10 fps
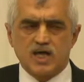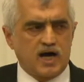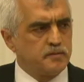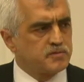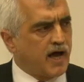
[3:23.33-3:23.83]

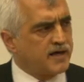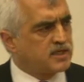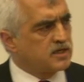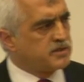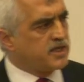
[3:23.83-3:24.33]
zalim der
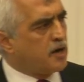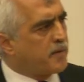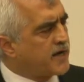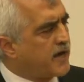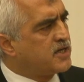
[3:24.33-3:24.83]
ki niye
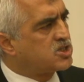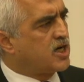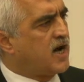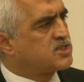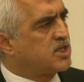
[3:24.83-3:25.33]
bana
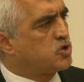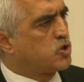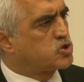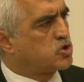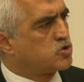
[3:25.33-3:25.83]
itiraz
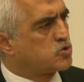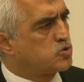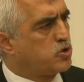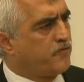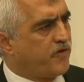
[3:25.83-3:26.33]
ediyorsun
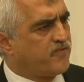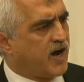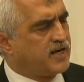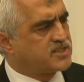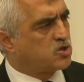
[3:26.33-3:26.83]
Küfe
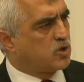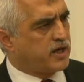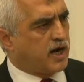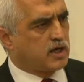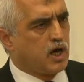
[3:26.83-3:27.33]
valisi
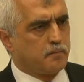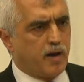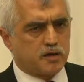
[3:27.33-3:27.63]
olarak?